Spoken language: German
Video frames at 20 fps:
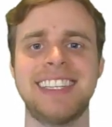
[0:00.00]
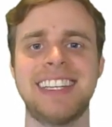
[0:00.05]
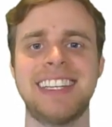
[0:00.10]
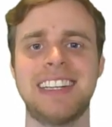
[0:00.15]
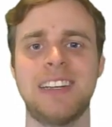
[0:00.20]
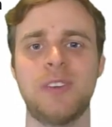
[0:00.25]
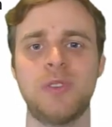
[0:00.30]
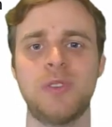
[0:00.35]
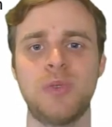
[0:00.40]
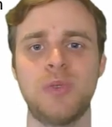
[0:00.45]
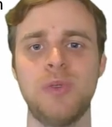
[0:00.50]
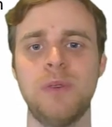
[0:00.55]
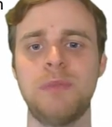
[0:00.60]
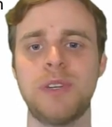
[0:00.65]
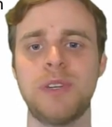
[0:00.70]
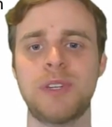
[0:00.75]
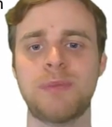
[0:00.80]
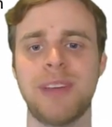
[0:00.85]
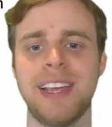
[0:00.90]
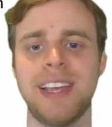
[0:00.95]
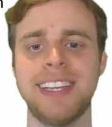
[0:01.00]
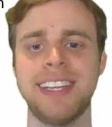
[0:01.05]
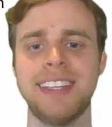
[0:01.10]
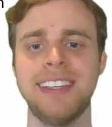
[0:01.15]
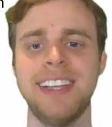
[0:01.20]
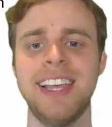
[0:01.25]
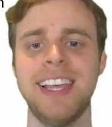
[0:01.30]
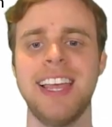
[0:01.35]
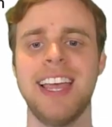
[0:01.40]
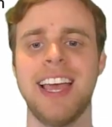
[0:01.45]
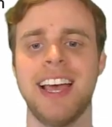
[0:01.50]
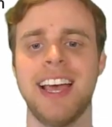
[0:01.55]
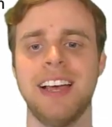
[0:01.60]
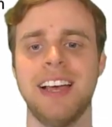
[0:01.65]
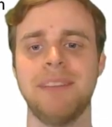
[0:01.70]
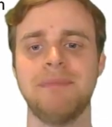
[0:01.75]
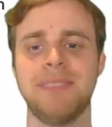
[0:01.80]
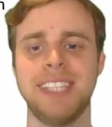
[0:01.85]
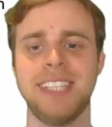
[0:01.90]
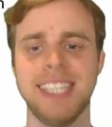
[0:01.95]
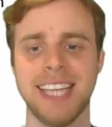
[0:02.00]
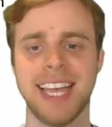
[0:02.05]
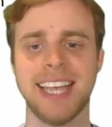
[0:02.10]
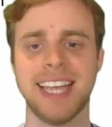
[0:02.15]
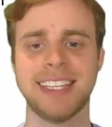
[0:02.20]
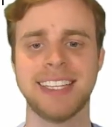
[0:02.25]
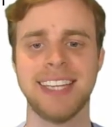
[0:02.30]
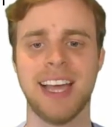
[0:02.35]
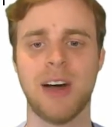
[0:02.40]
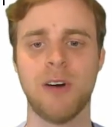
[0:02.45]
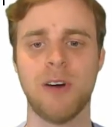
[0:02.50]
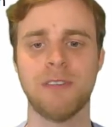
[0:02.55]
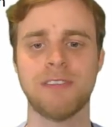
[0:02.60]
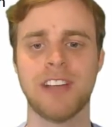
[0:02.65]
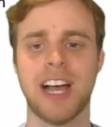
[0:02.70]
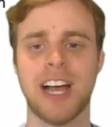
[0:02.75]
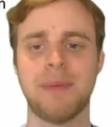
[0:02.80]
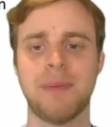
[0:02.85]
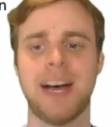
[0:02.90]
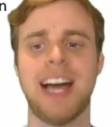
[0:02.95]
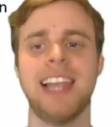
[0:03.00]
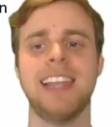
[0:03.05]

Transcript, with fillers: die Klausur besprechen. Ähm, direkt die Aufgabe,